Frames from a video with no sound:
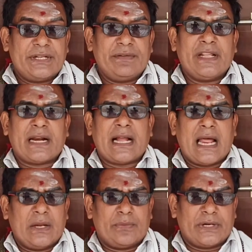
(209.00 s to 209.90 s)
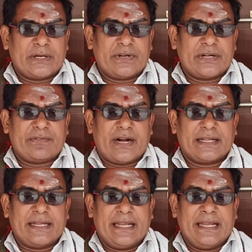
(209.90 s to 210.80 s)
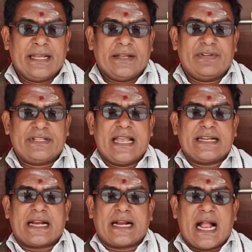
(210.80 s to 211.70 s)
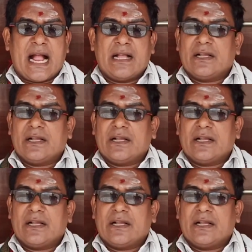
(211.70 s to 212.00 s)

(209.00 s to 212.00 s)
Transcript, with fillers: టీవీ రంగాల్లో ఉన్నటువంటి వాళ్ళకి విశేషంగా